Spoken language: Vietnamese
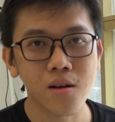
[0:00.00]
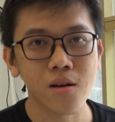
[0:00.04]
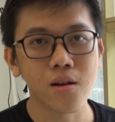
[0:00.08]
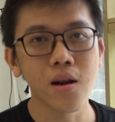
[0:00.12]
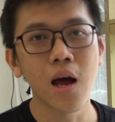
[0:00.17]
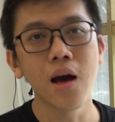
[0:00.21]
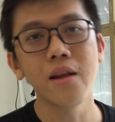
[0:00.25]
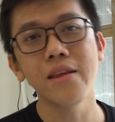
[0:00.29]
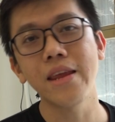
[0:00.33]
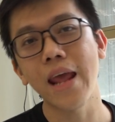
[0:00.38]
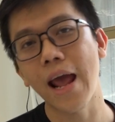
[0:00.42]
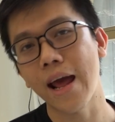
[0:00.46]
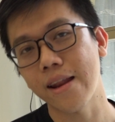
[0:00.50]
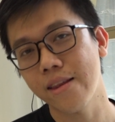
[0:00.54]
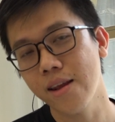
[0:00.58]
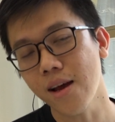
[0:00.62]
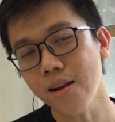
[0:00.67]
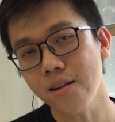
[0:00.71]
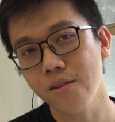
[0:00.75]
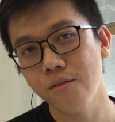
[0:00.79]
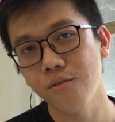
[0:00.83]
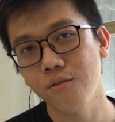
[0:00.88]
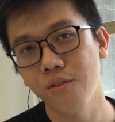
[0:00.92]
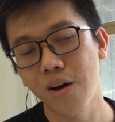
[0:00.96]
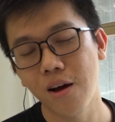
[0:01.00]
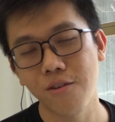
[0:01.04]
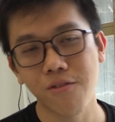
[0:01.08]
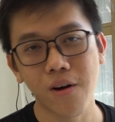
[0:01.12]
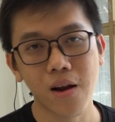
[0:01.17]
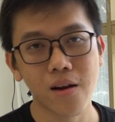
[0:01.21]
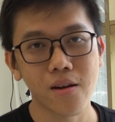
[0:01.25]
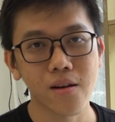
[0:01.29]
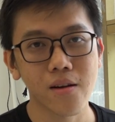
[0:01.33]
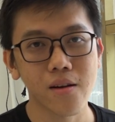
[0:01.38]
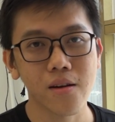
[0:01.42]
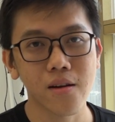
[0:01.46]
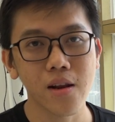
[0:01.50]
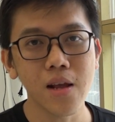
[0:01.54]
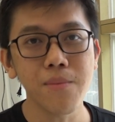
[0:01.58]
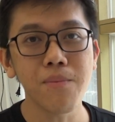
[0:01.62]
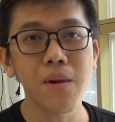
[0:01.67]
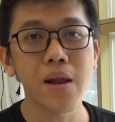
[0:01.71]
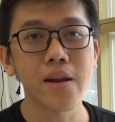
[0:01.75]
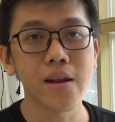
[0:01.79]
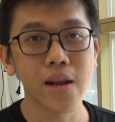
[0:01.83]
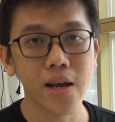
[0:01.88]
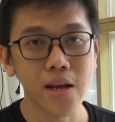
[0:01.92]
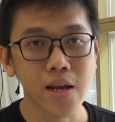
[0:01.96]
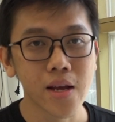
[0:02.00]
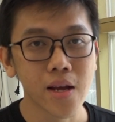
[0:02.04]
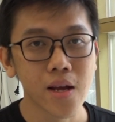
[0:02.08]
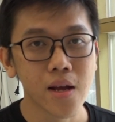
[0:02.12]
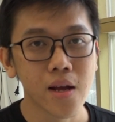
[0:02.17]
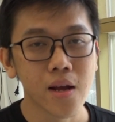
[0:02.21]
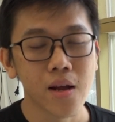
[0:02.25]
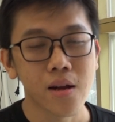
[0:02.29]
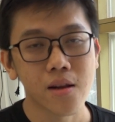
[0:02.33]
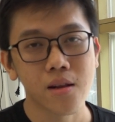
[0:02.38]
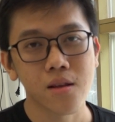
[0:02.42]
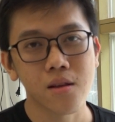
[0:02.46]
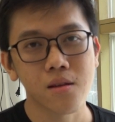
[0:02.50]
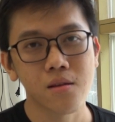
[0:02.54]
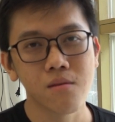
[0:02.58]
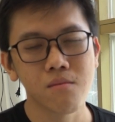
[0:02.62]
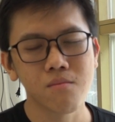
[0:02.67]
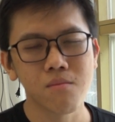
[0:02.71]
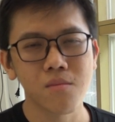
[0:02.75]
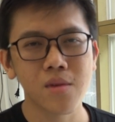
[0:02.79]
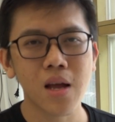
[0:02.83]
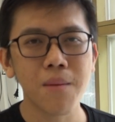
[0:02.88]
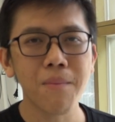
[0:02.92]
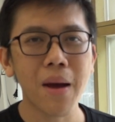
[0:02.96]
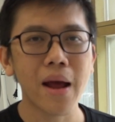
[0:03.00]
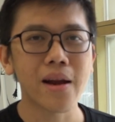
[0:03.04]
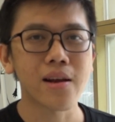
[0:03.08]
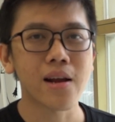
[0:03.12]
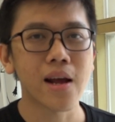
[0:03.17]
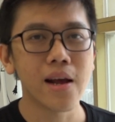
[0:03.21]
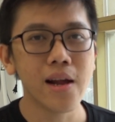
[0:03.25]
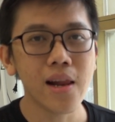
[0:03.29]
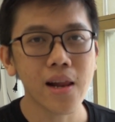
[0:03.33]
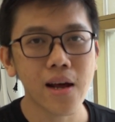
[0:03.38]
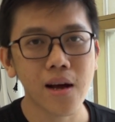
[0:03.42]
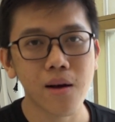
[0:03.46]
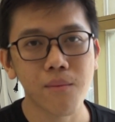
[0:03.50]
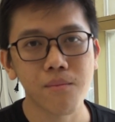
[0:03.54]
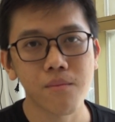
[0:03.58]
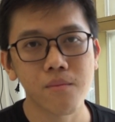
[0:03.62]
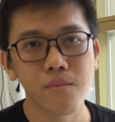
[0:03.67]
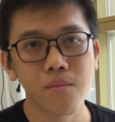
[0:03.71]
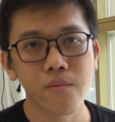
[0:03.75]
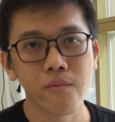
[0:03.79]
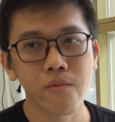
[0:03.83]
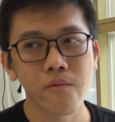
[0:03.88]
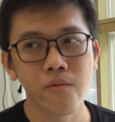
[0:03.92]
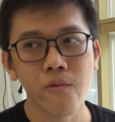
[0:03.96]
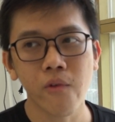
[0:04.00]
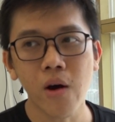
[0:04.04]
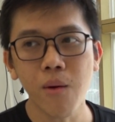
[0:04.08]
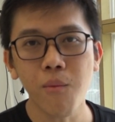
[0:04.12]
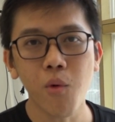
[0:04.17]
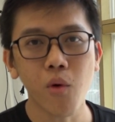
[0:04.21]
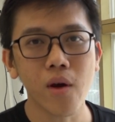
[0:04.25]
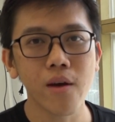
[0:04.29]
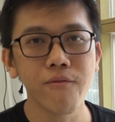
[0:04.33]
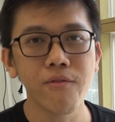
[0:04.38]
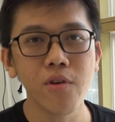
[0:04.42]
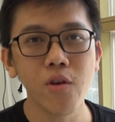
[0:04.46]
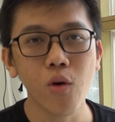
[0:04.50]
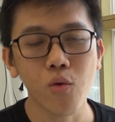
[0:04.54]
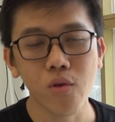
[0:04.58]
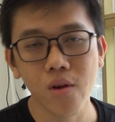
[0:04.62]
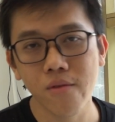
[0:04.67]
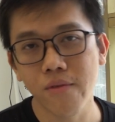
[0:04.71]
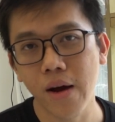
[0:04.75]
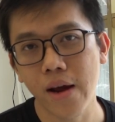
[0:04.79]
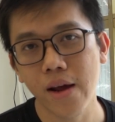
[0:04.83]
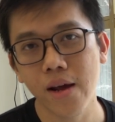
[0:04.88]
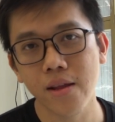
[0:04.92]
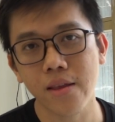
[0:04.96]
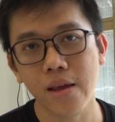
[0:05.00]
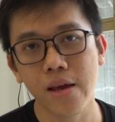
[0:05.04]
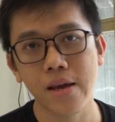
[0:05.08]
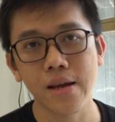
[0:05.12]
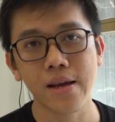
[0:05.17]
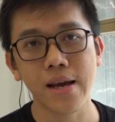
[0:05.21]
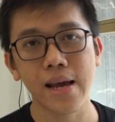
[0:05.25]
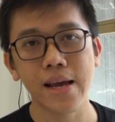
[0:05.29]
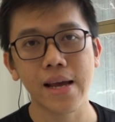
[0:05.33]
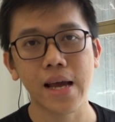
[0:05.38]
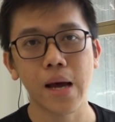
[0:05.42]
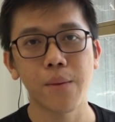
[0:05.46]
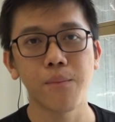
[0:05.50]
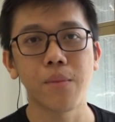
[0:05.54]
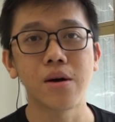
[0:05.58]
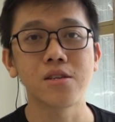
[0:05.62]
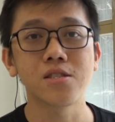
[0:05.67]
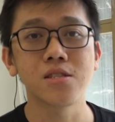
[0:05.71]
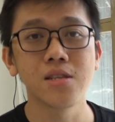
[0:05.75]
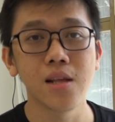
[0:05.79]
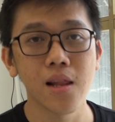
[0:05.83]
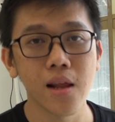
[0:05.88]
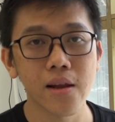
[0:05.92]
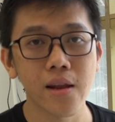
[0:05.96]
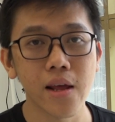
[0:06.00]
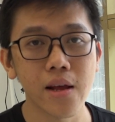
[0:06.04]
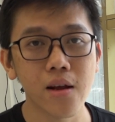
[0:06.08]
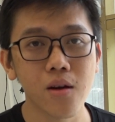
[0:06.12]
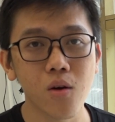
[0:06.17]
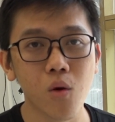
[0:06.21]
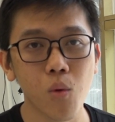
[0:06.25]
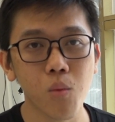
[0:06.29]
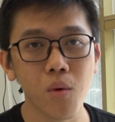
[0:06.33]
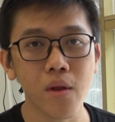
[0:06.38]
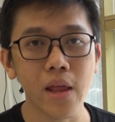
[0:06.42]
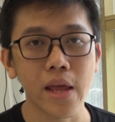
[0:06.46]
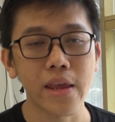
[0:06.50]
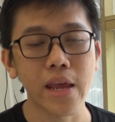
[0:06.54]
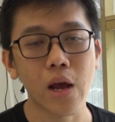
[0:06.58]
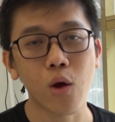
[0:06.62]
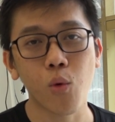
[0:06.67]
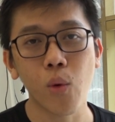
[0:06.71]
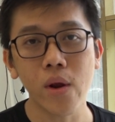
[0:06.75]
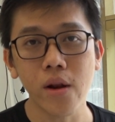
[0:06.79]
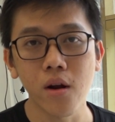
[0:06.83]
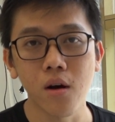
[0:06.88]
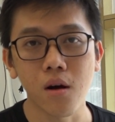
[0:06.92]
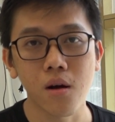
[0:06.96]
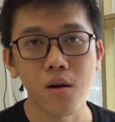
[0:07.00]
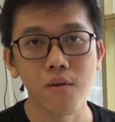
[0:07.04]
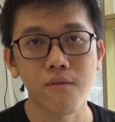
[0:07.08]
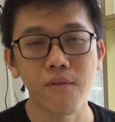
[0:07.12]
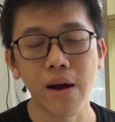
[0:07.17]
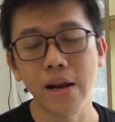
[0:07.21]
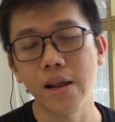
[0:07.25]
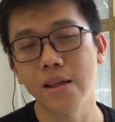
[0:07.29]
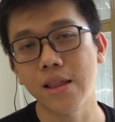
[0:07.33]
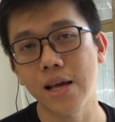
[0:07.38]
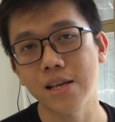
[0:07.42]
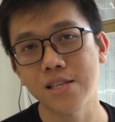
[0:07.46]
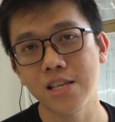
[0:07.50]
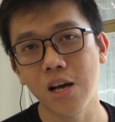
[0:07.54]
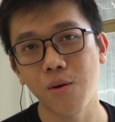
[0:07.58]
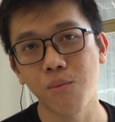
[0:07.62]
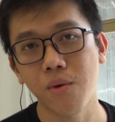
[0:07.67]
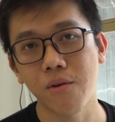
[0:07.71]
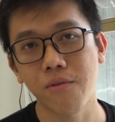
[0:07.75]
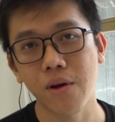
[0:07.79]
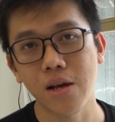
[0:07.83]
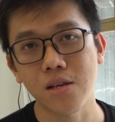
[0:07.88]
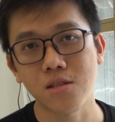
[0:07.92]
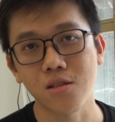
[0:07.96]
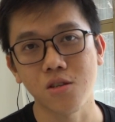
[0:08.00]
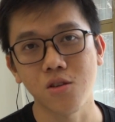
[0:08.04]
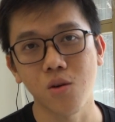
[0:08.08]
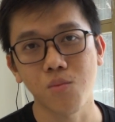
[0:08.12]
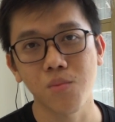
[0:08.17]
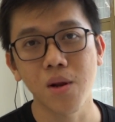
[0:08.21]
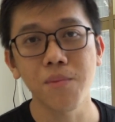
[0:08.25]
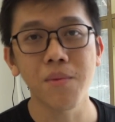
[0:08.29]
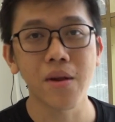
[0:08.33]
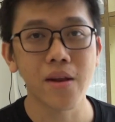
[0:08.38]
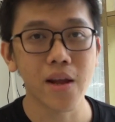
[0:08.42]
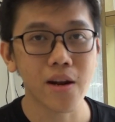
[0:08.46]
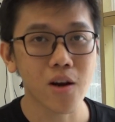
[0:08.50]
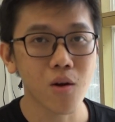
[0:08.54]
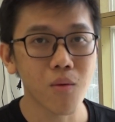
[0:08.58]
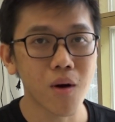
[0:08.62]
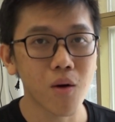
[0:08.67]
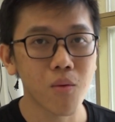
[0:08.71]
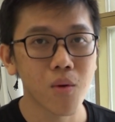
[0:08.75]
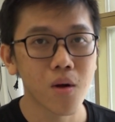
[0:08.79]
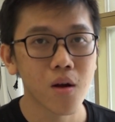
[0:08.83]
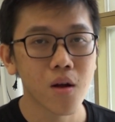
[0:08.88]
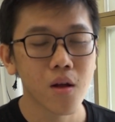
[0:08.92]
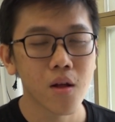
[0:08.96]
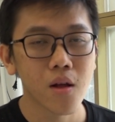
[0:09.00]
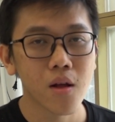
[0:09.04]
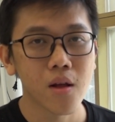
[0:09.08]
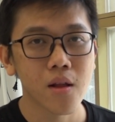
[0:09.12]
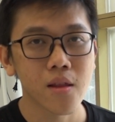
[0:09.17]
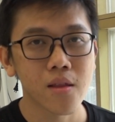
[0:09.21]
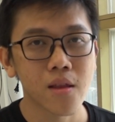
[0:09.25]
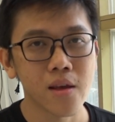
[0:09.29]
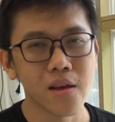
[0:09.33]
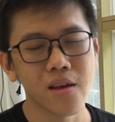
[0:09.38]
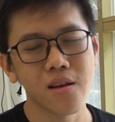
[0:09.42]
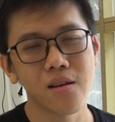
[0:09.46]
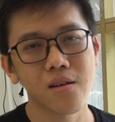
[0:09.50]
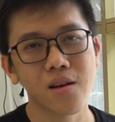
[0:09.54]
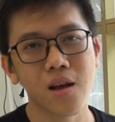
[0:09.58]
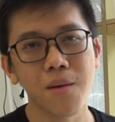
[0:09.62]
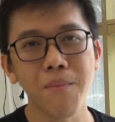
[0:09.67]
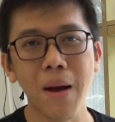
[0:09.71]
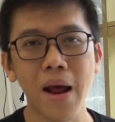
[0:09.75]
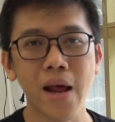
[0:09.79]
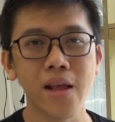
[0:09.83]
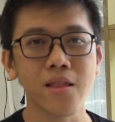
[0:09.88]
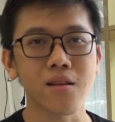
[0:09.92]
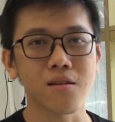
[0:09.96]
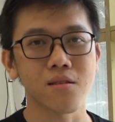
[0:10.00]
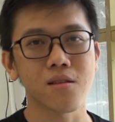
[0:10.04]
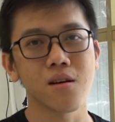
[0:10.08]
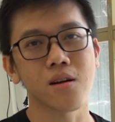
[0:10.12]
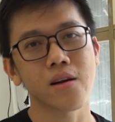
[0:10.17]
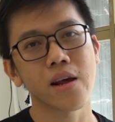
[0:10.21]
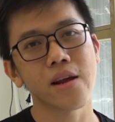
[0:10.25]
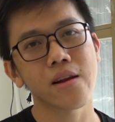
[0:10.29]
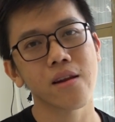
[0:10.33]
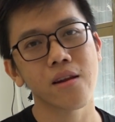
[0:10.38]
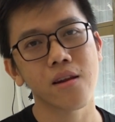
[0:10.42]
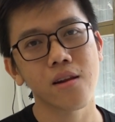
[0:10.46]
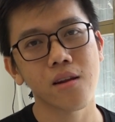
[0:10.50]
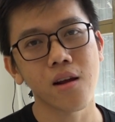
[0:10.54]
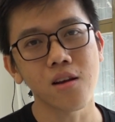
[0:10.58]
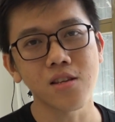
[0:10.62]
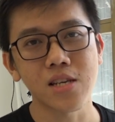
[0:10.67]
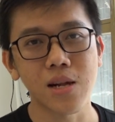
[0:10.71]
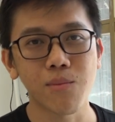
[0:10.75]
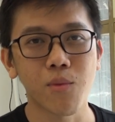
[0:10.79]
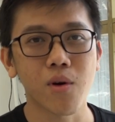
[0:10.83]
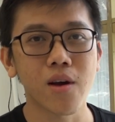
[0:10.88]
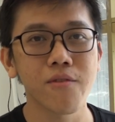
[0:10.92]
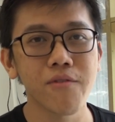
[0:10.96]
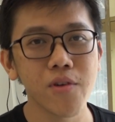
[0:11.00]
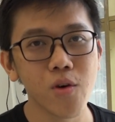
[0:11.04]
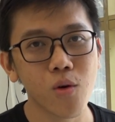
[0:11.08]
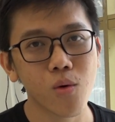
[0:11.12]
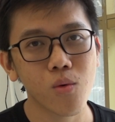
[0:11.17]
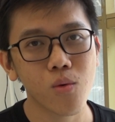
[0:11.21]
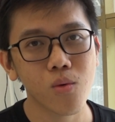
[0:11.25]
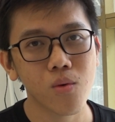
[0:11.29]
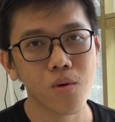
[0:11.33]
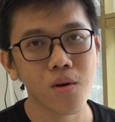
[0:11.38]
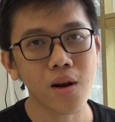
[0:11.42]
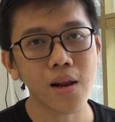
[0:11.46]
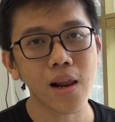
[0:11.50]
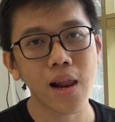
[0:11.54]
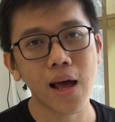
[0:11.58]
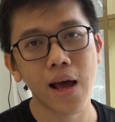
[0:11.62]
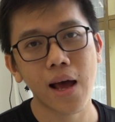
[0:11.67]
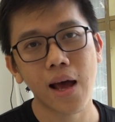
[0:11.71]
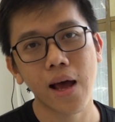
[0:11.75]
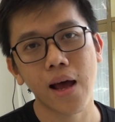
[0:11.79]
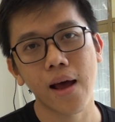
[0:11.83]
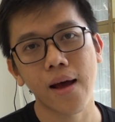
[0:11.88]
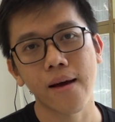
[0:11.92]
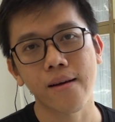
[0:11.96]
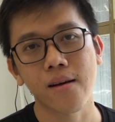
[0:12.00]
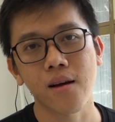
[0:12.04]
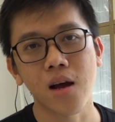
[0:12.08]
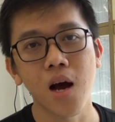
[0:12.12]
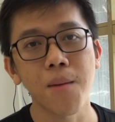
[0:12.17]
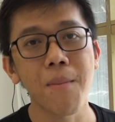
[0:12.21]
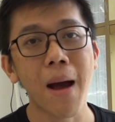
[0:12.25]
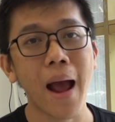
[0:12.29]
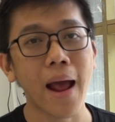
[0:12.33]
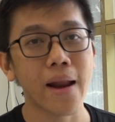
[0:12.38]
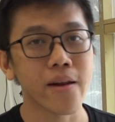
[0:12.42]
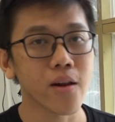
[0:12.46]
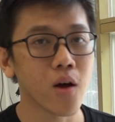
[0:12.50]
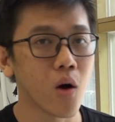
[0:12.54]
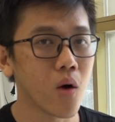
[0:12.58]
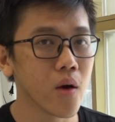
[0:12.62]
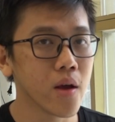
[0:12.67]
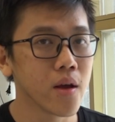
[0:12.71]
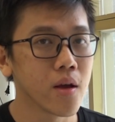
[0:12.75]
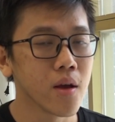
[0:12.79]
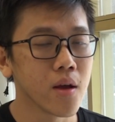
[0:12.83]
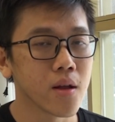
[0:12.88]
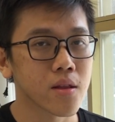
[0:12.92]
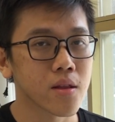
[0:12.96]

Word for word: đơn giản nhất về phần deep learning Ừ, các bạn nghĩ là với một cái ví dụ như vậy á, thì ngay cả machine learning cũng có thể giải quyết được vậy thì tại sao mình phải sử dụng deep learning đúng không thì các bạn hãy tưởng tượng đi đó chỉ là một cái ví dụ rất là cơ bản thôi